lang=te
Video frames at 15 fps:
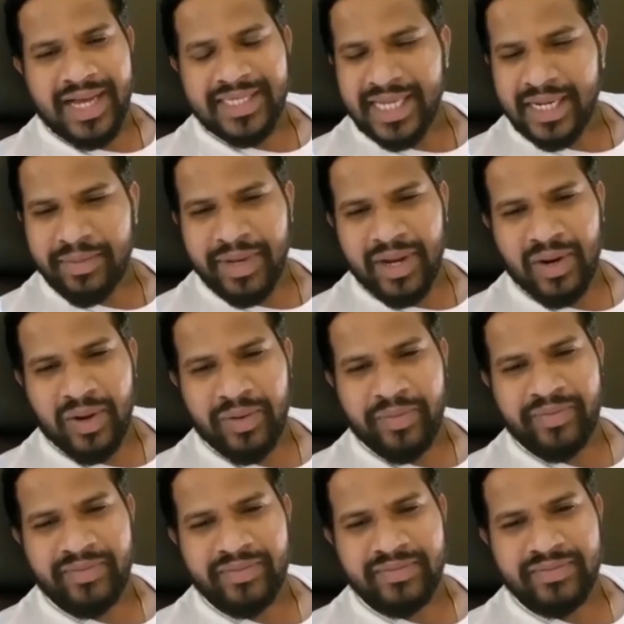ఆ సినిమాలో
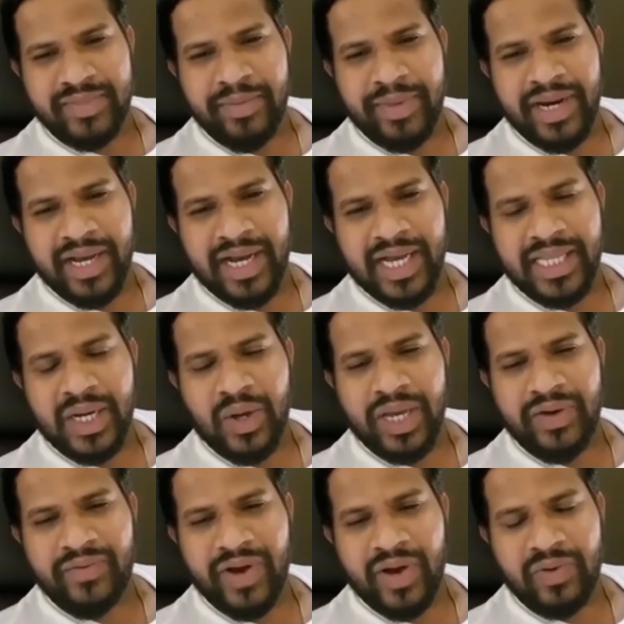మిమ్మల్ని కథలో
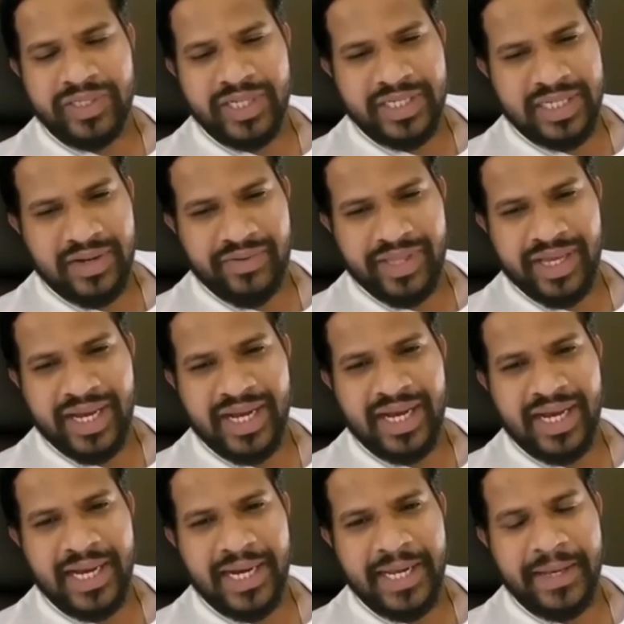ఇన్వాల్వ్ చేసిన విధానం
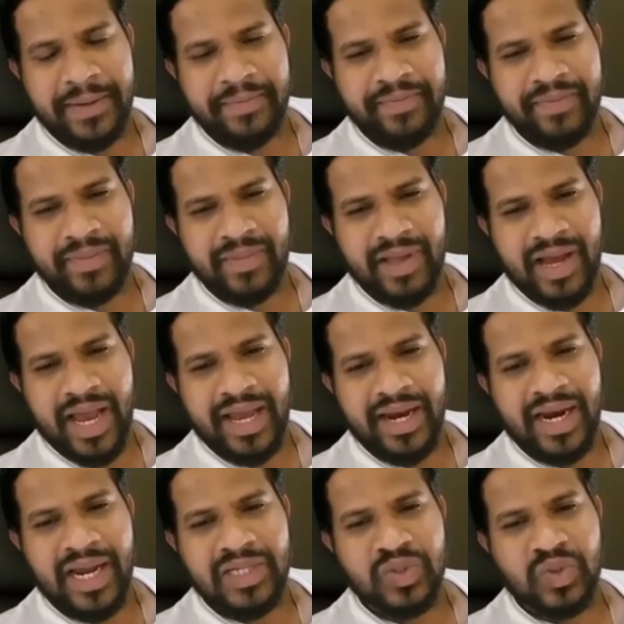కానీ
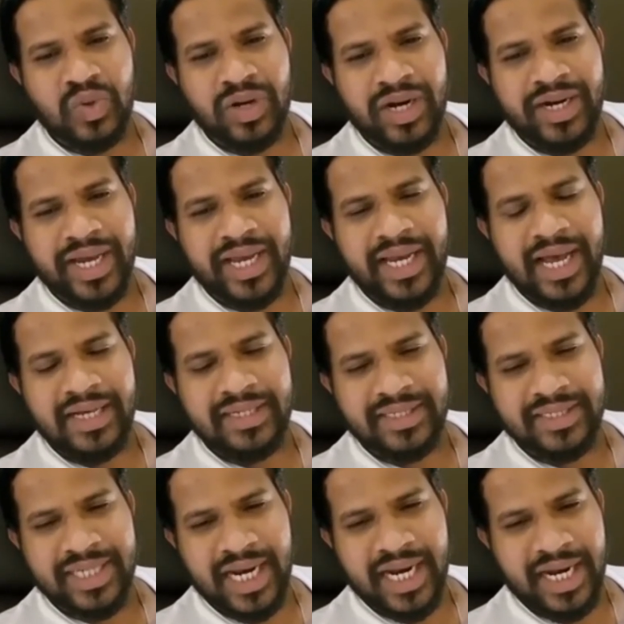ఆయన రాసుకున్న
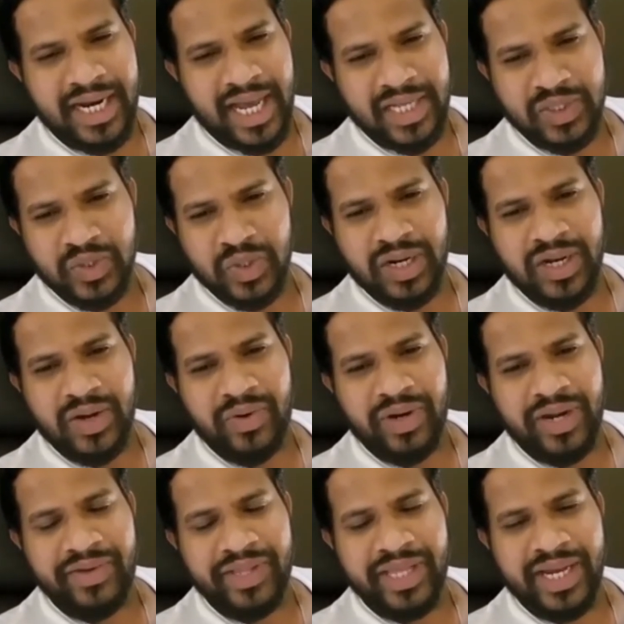డైలాగ్స్ చాలా న్యాచురల్గా
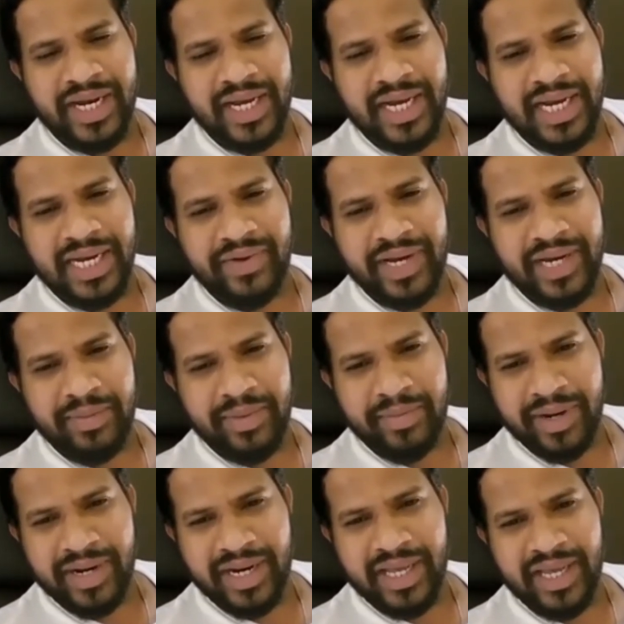ఉండే విధానం కానీ ఇవన్నీ
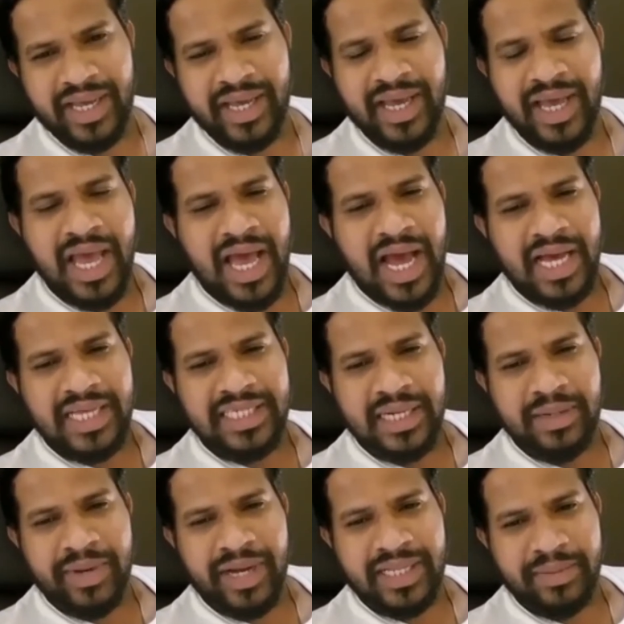మిమ్మల్ని ఆ
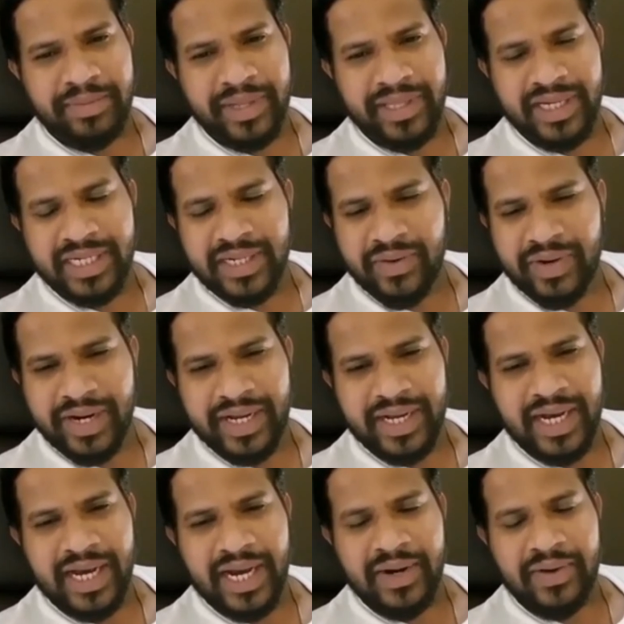సినిమా అంత పెద్ద హిట్
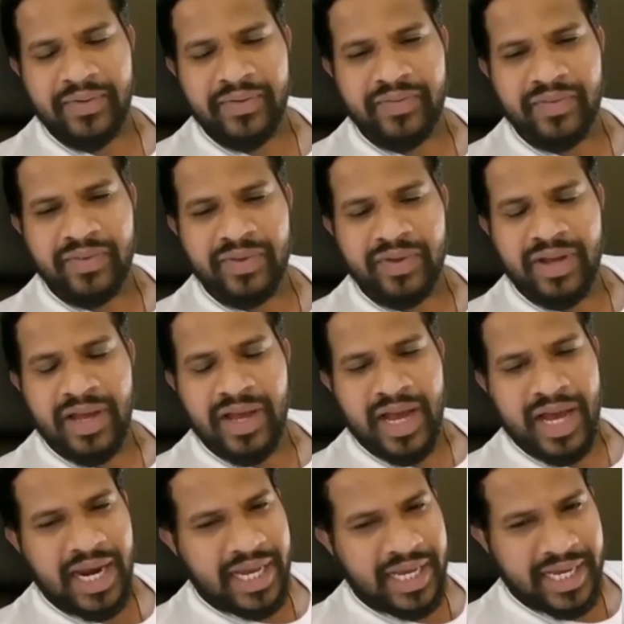అవ్వడానికి కారణం
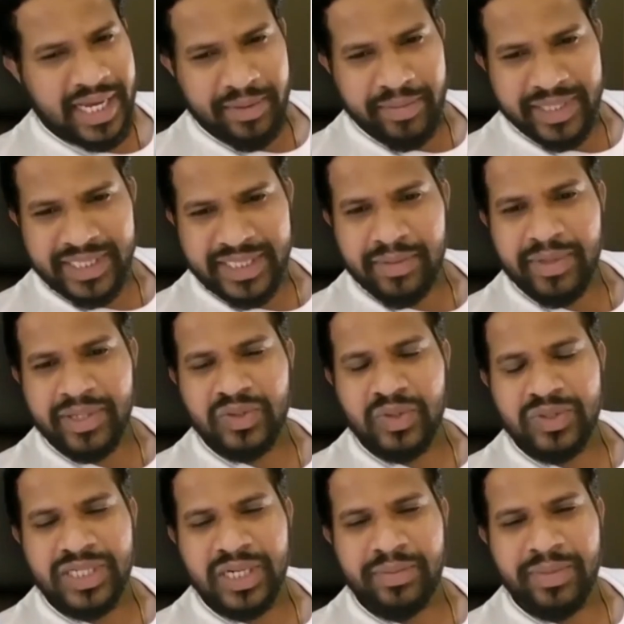అలాగే ఈ మిస్టర్
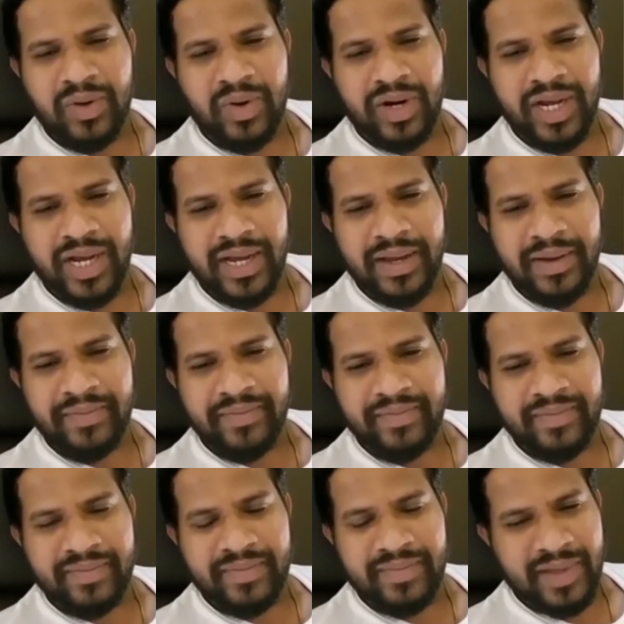మజ్ను సినిమా కూడా
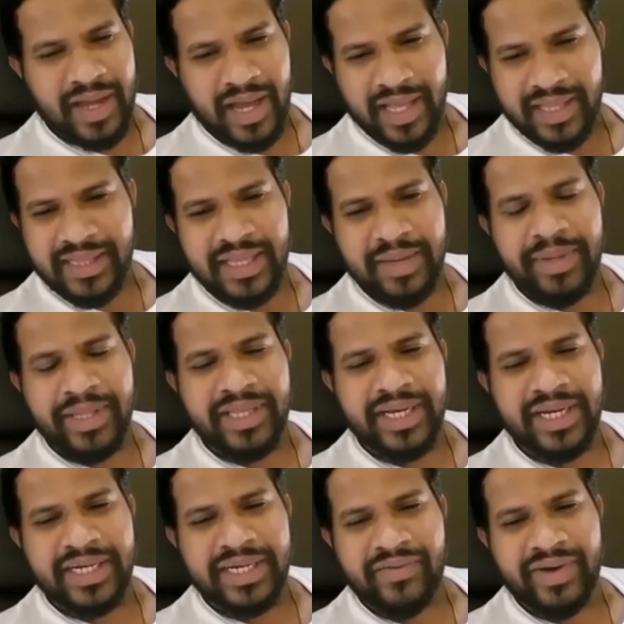అంతే పెద్ద
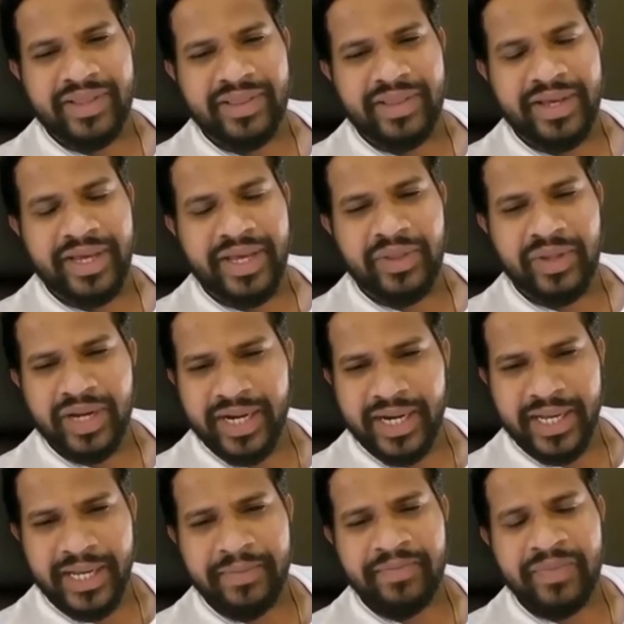హిట్ అవ్వద్ది
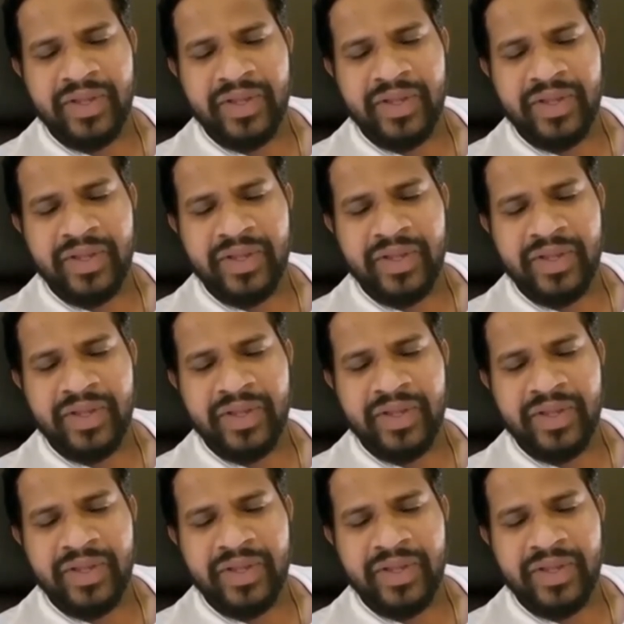ఎందుకంటే